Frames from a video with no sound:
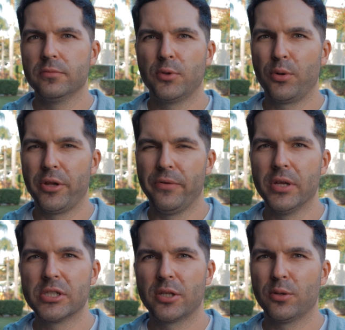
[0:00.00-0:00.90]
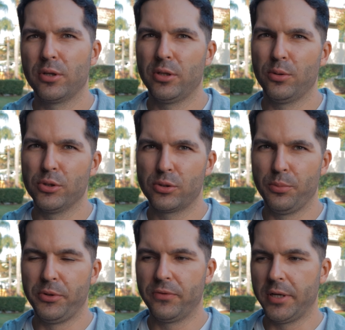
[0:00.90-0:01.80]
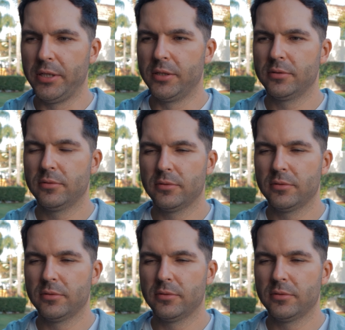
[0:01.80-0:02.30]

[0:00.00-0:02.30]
другие вещи, которые ты хочешь купить в кредит.